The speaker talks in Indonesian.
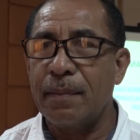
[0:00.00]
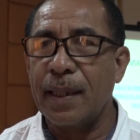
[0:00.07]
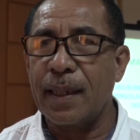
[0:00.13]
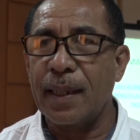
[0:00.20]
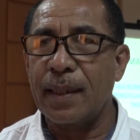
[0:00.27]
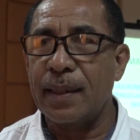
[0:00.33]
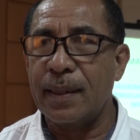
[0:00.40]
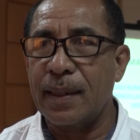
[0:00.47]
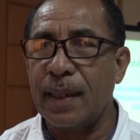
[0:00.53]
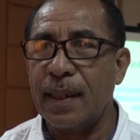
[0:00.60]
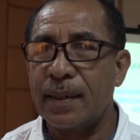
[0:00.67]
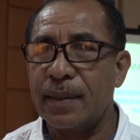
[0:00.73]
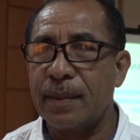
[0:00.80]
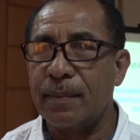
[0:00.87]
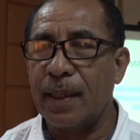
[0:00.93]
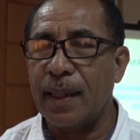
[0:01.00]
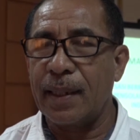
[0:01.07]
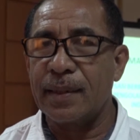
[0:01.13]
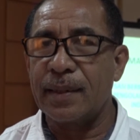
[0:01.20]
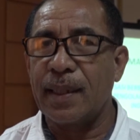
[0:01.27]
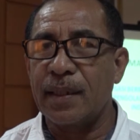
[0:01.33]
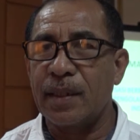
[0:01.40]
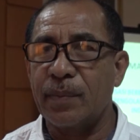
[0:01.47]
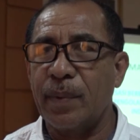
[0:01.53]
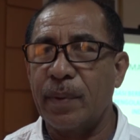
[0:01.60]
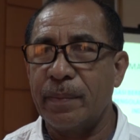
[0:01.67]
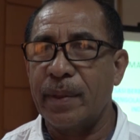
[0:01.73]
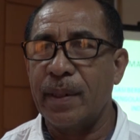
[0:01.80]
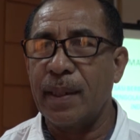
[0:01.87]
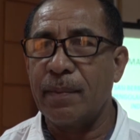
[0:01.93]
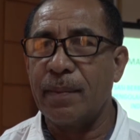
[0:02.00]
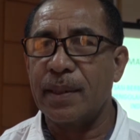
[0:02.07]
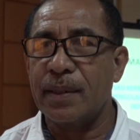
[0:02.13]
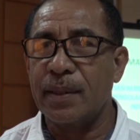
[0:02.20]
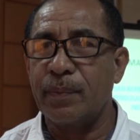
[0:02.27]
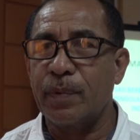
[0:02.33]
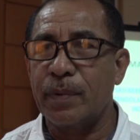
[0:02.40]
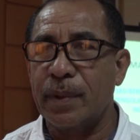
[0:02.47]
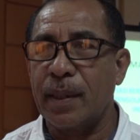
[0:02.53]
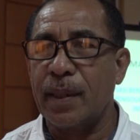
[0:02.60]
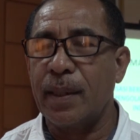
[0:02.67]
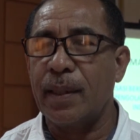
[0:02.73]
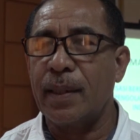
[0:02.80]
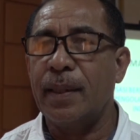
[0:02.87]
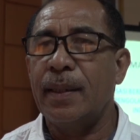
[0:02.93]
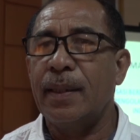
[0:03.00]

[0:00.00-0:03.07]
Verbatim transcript: maka kita sebagai instansi pembina masih punya